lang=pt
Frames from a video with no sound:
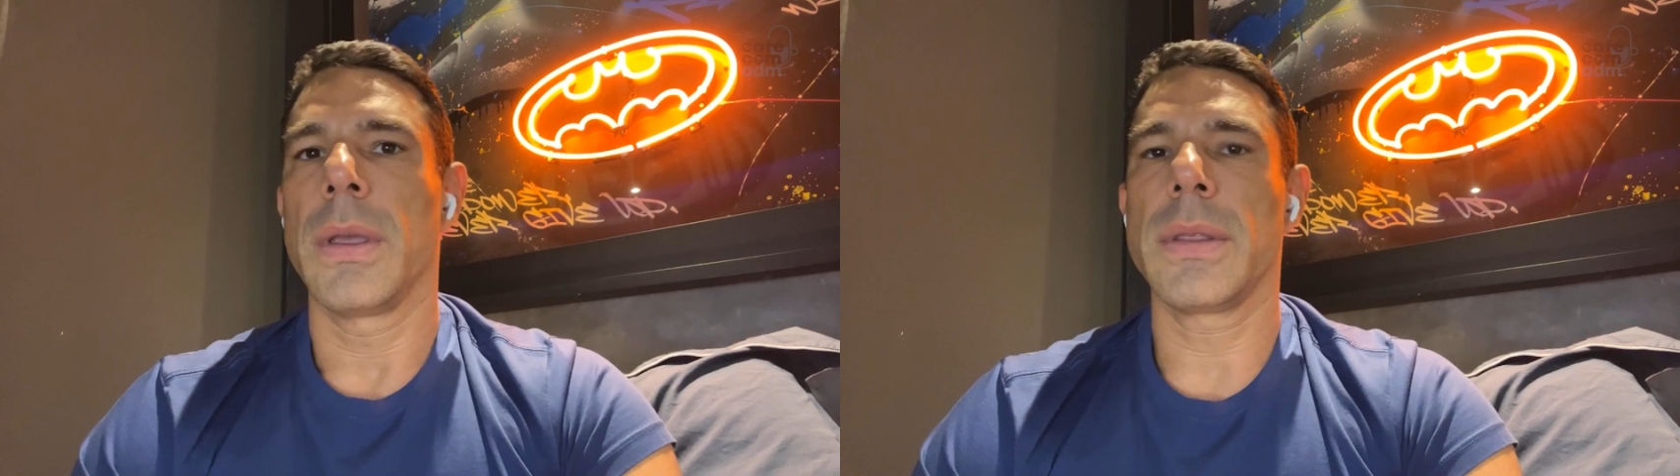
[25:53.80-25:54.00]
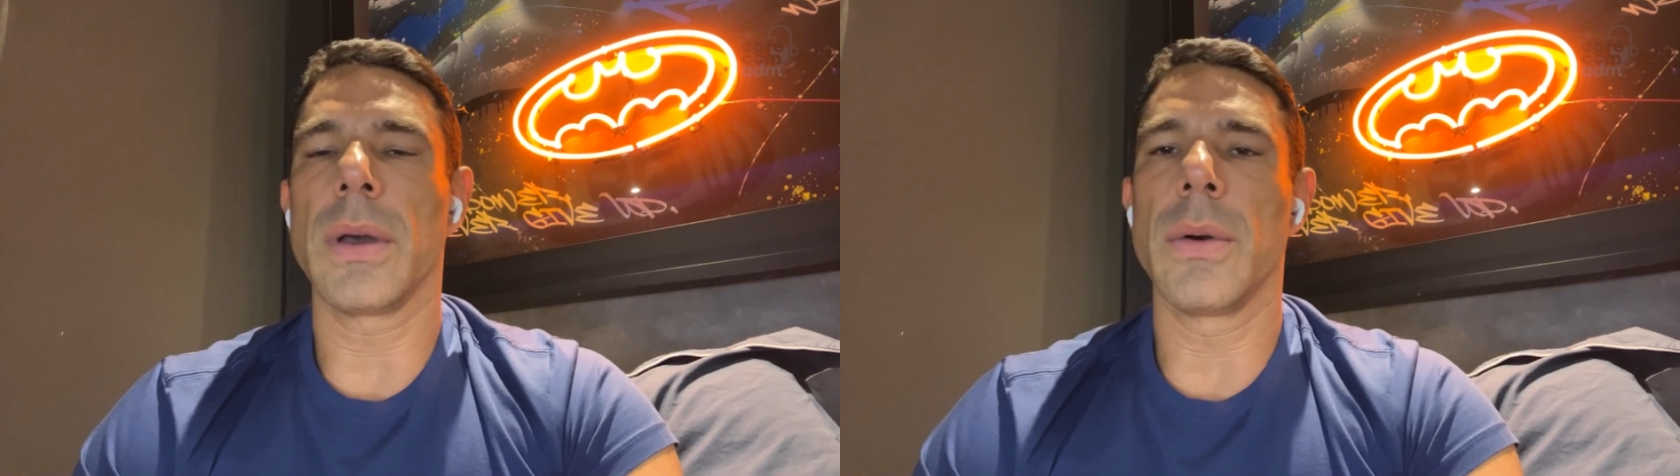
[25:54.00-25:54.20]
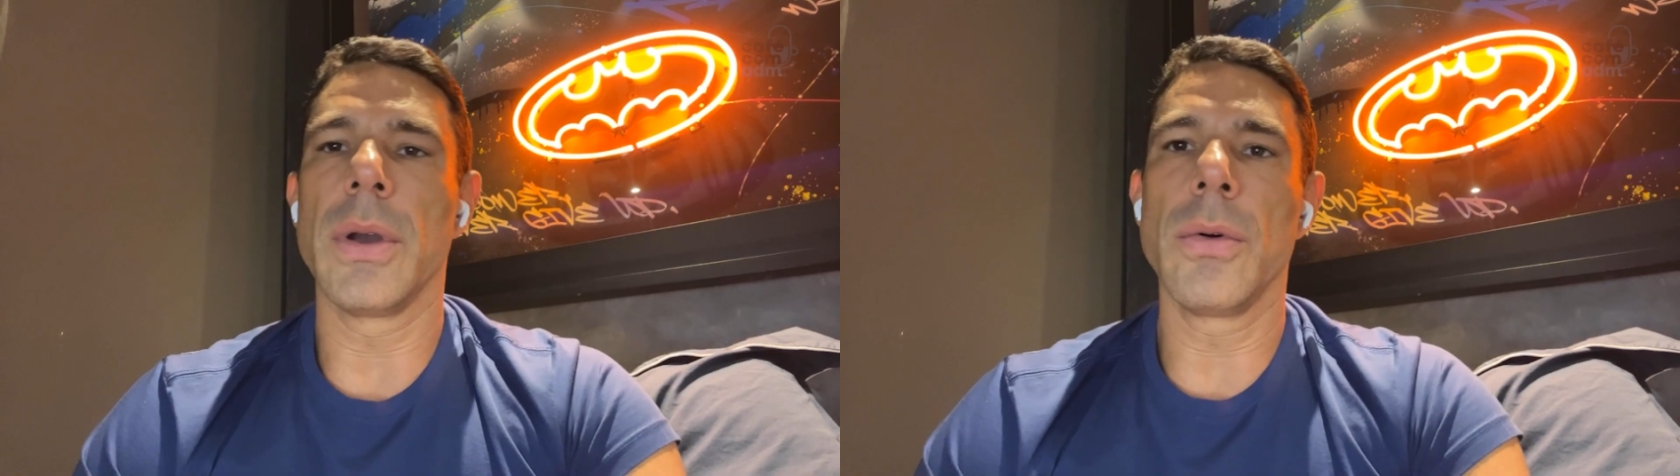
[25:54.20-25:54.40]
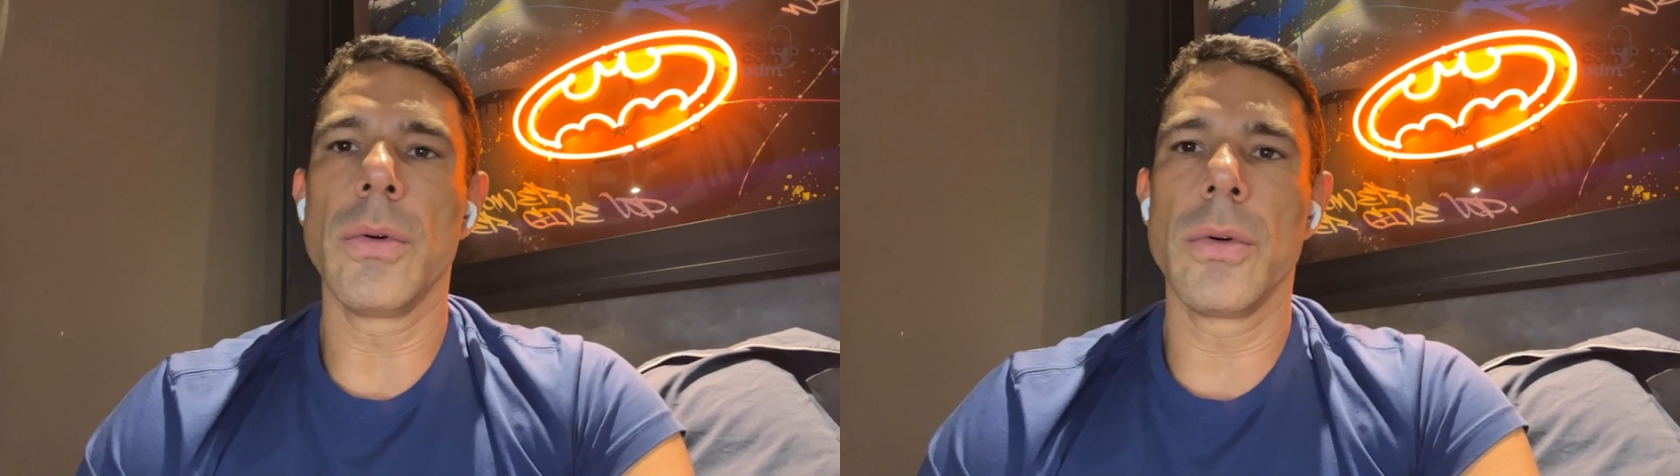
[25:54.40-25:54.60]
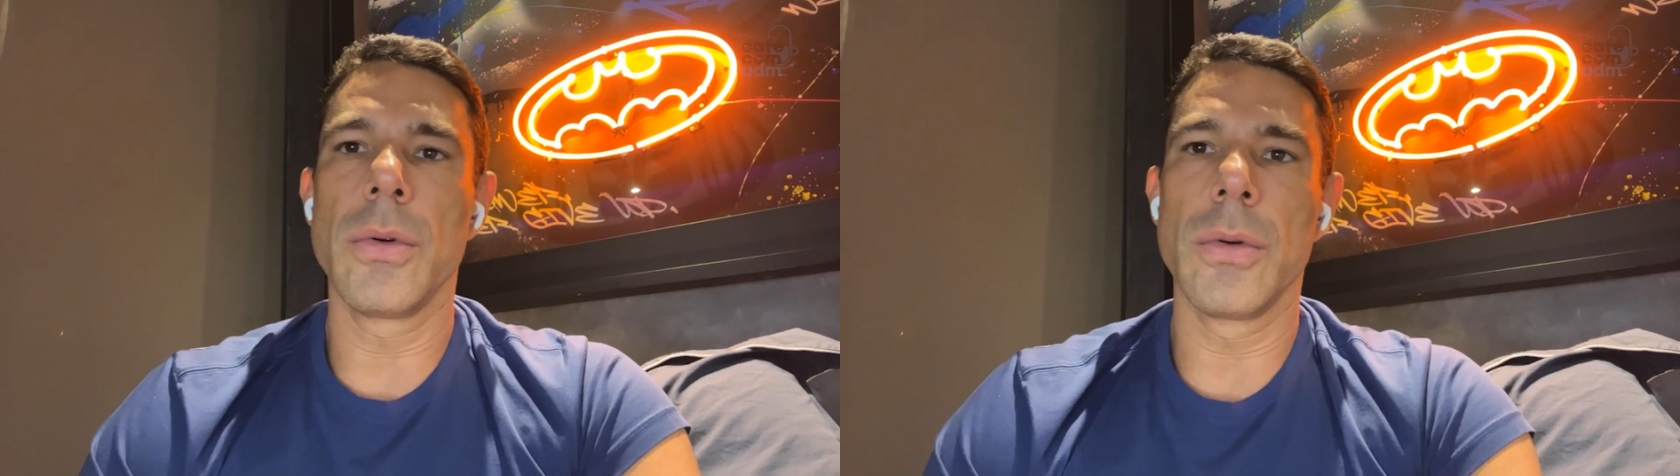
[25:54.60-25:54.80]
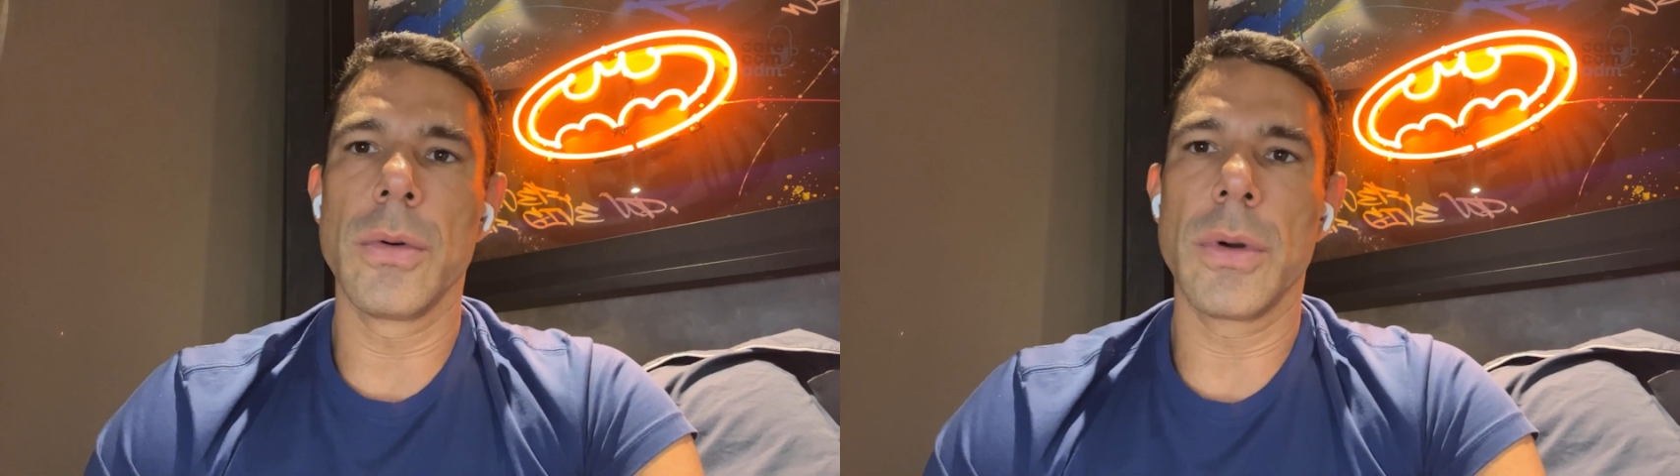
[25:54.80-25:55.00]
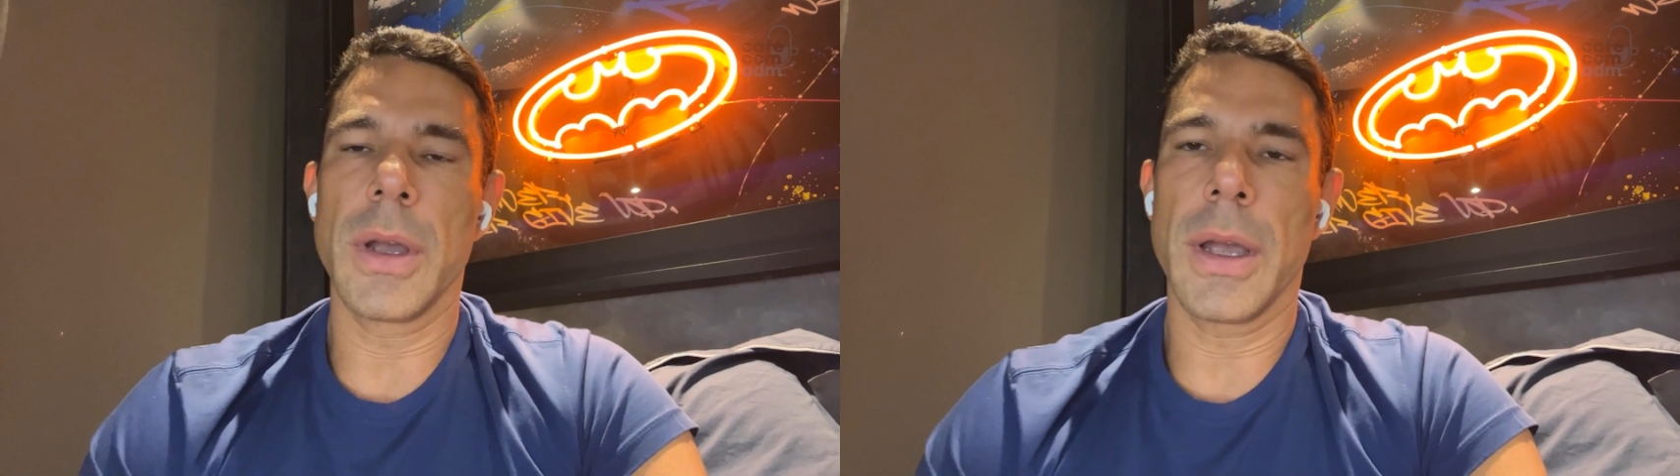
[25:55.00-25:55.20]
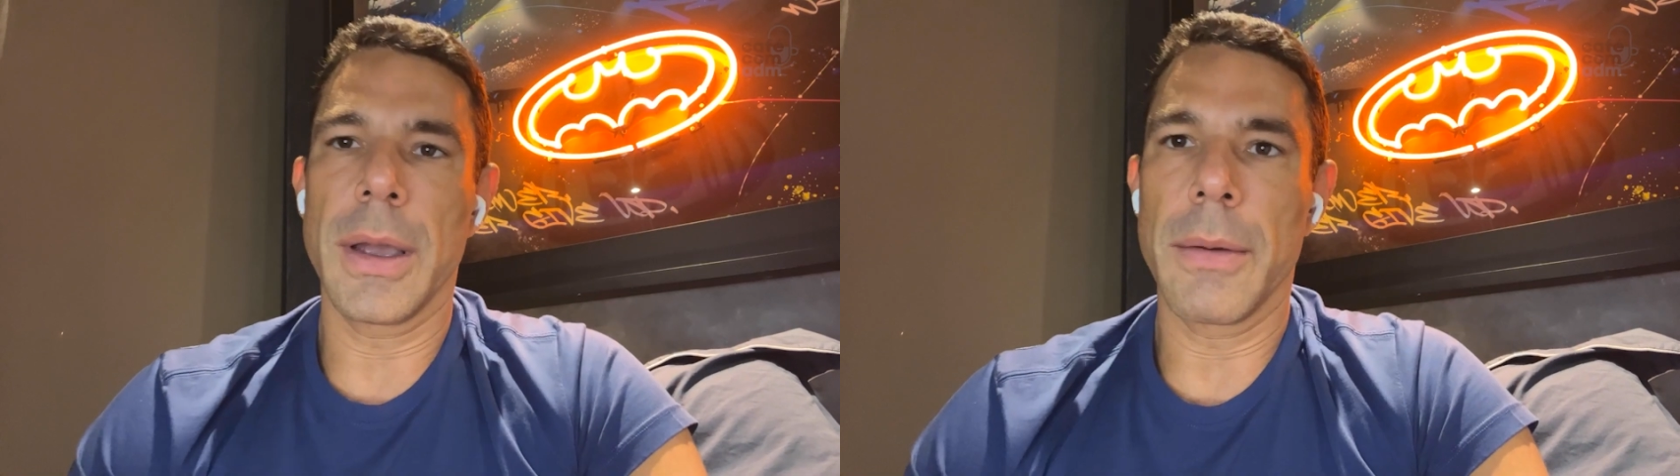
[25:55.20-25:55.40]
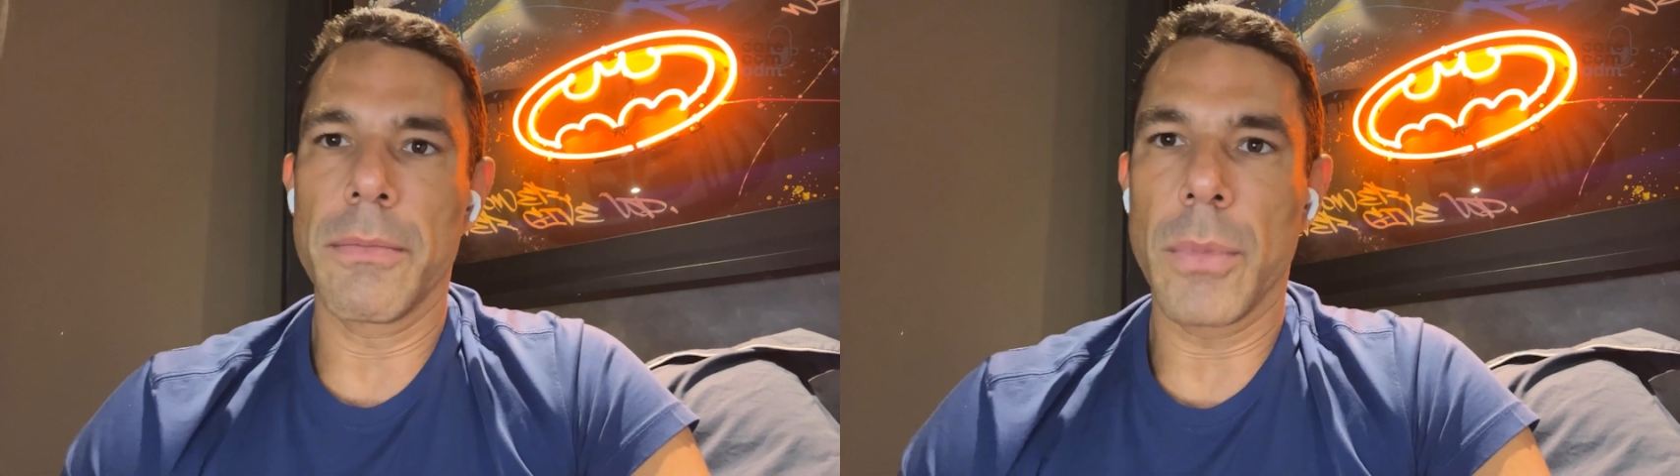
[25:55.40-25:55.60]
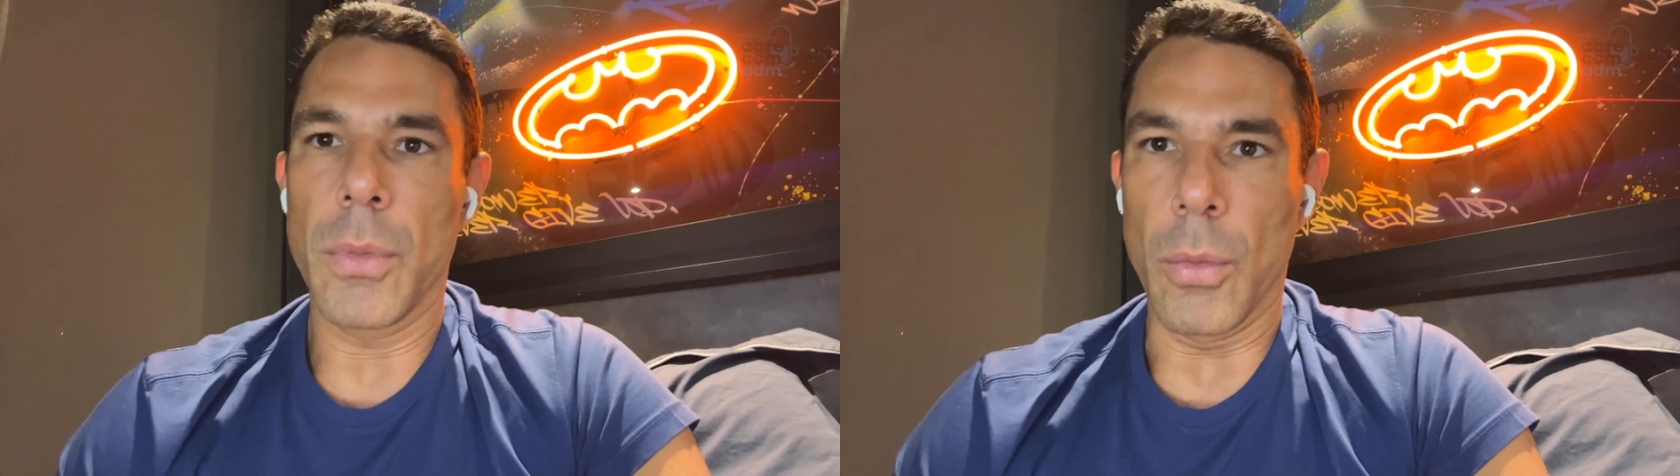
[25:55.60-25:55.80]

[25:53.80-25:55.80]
Então, eu é,